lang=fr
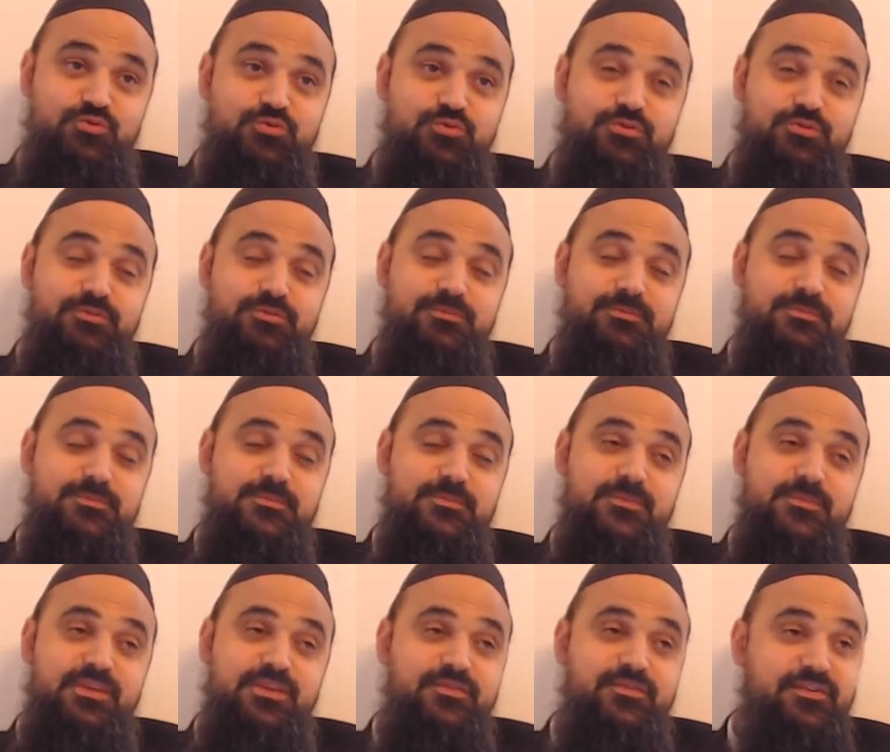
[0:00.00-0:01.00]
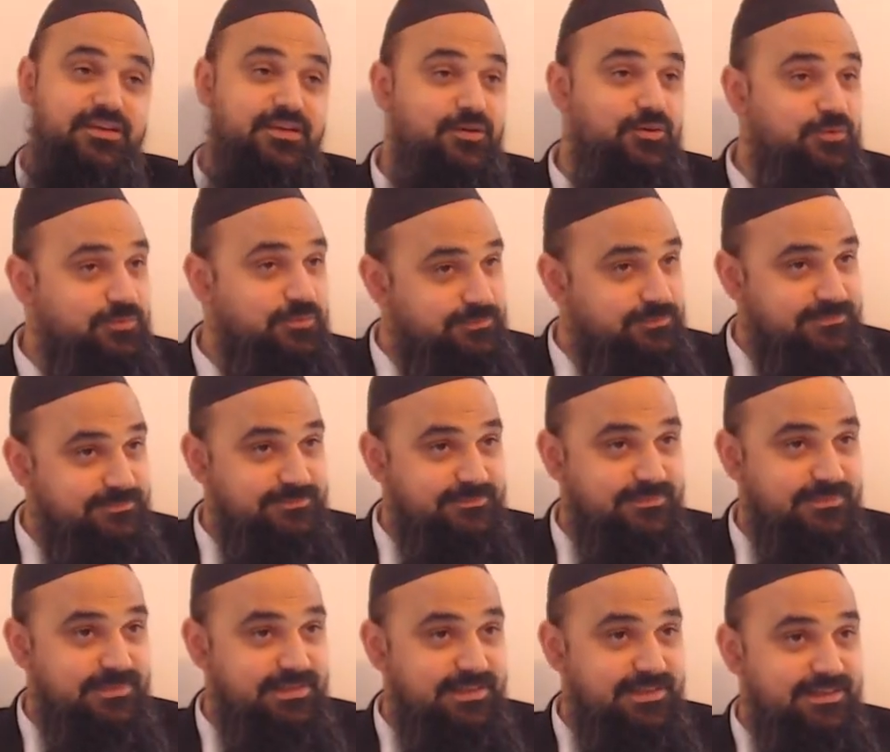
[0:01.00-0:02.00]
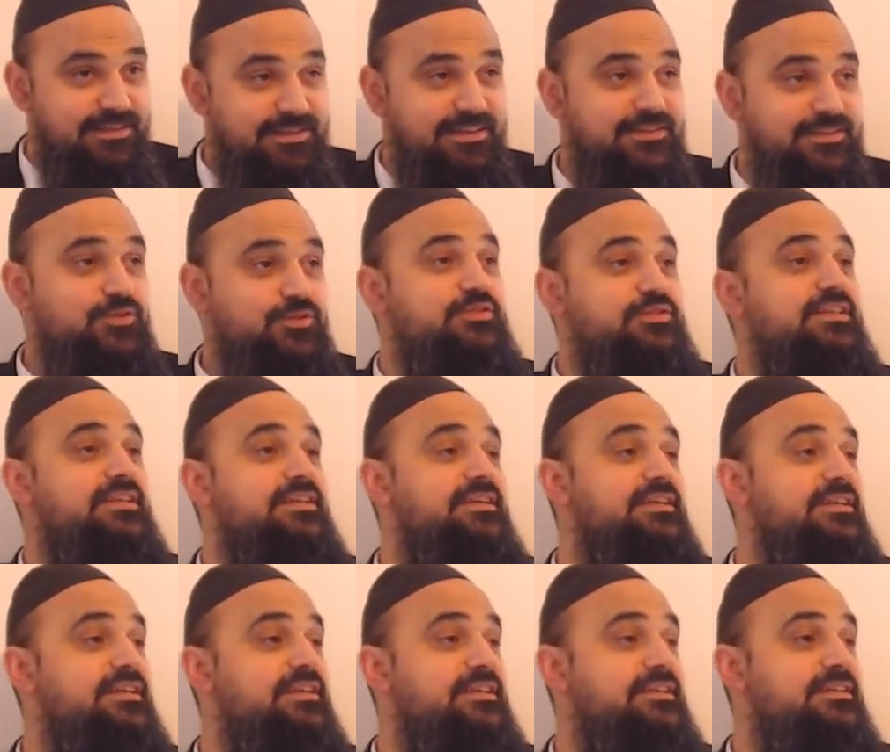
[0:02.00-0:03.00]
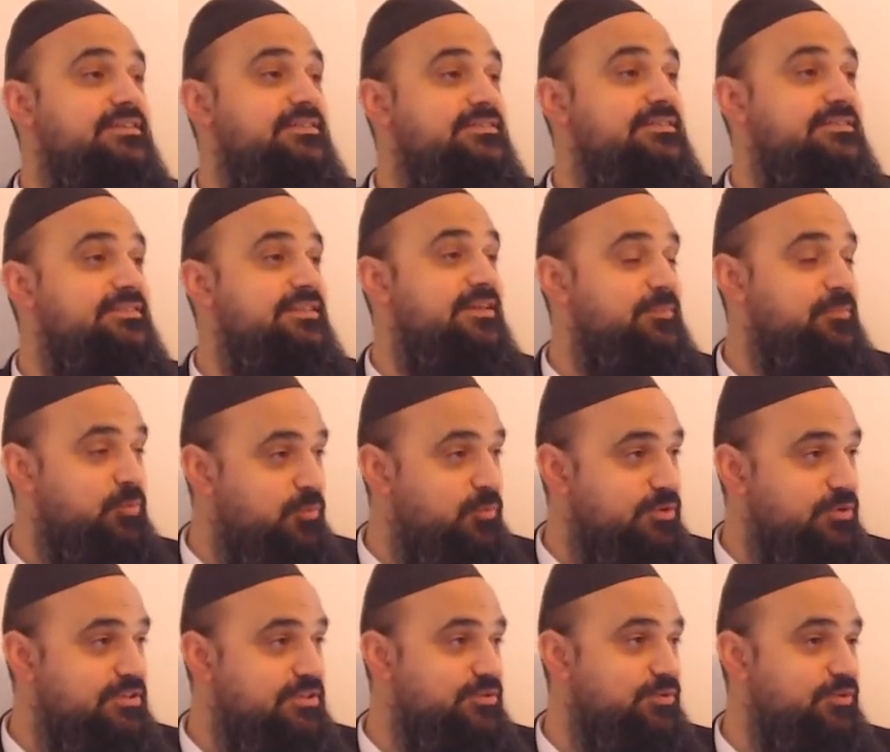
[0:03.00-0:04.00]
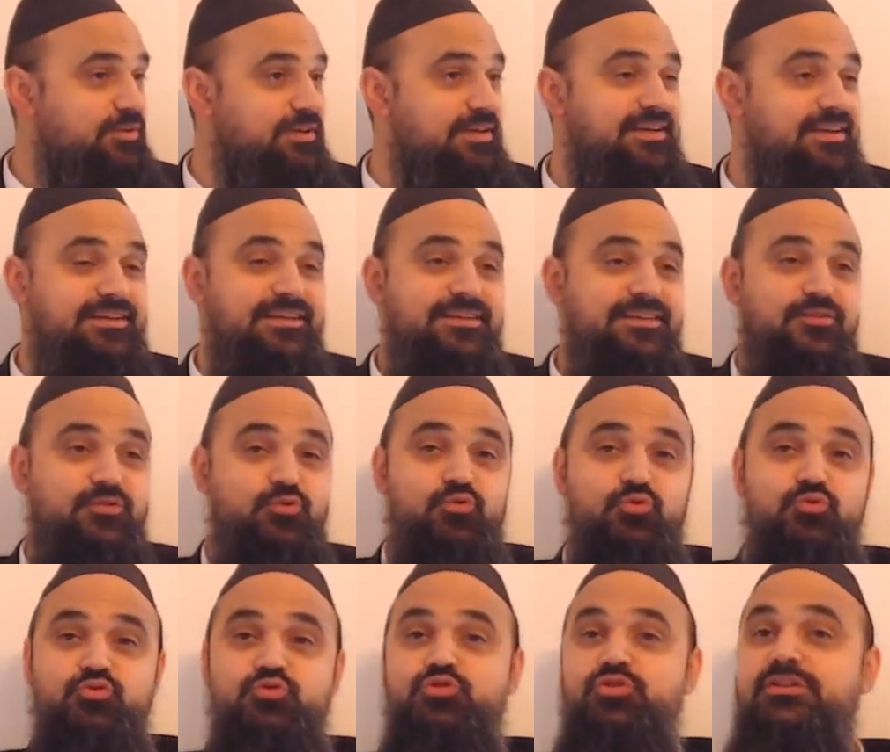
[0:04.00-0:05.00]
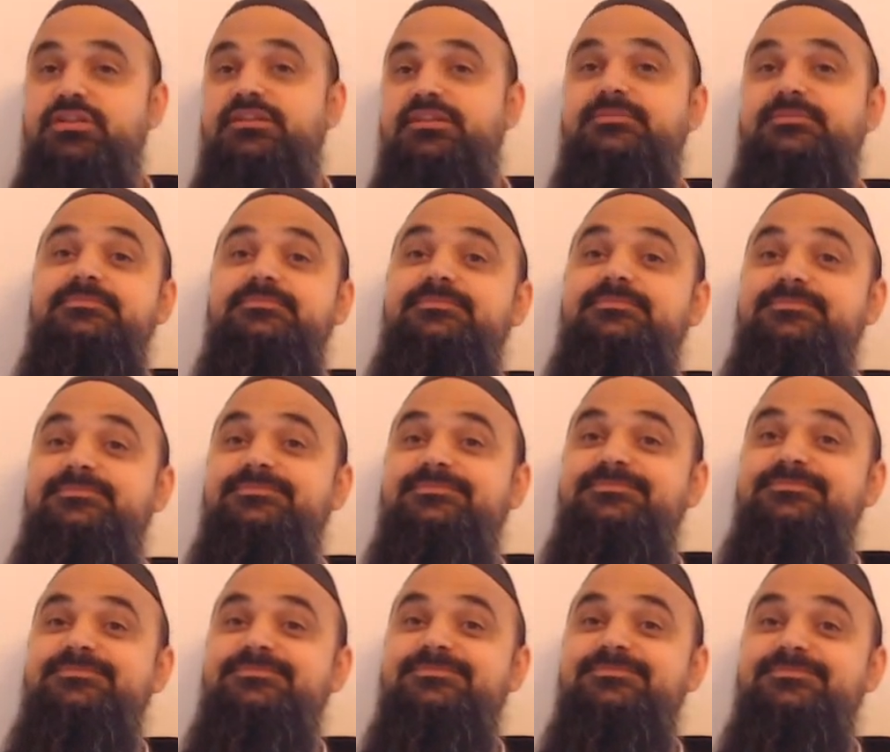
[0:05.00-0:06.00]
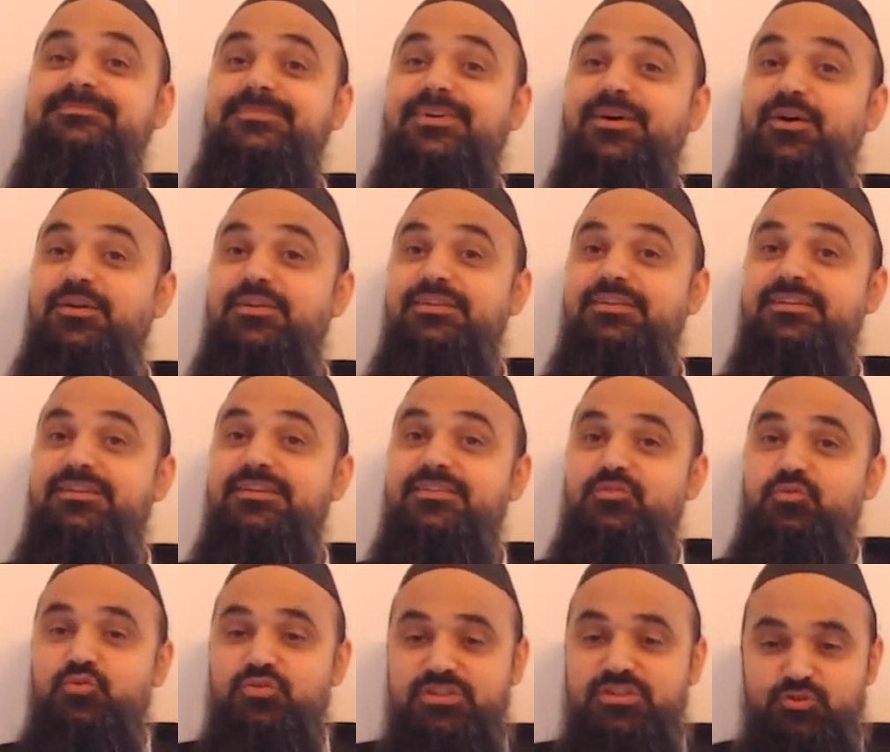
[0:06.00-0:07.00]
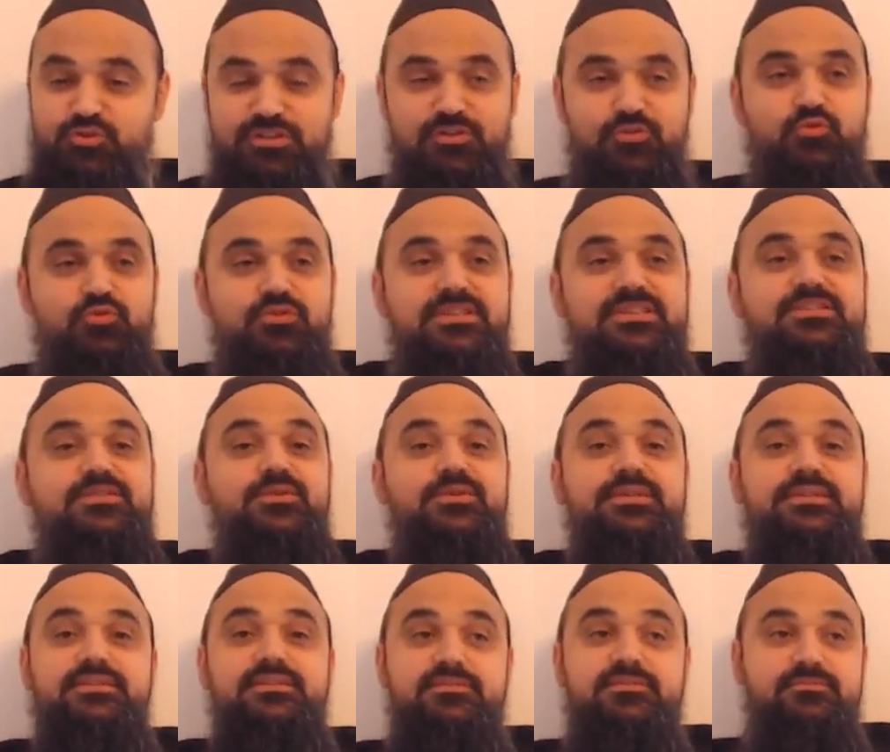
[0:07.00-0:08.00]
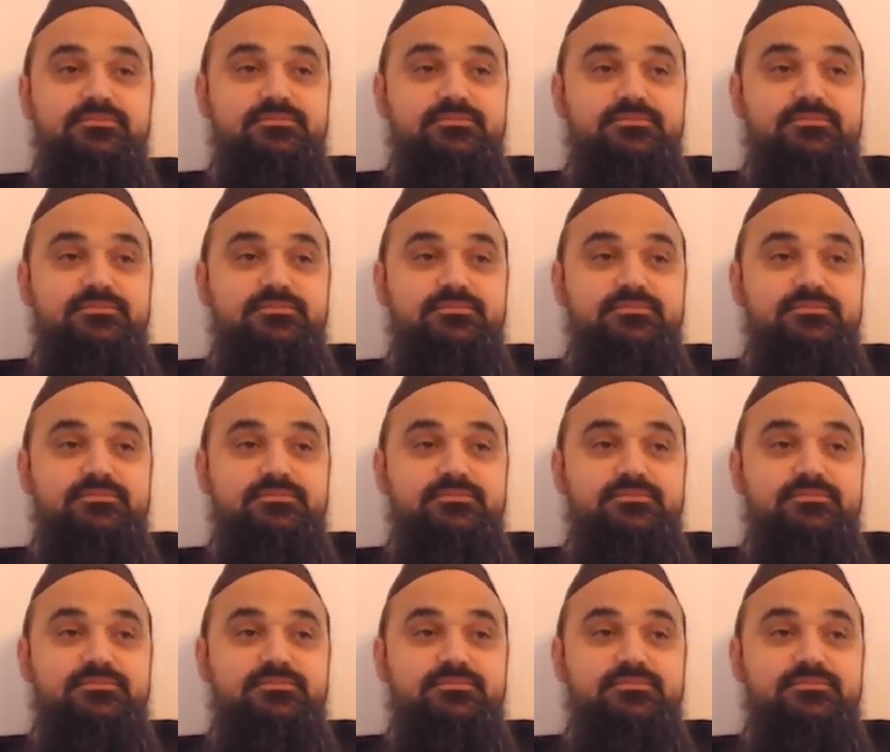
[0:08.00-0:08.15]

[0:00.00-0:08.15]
du frigo. La sauce, elle est, si c'est un bon poisson, elle est toute gelée. Ron, tout est gelé, tout est solide.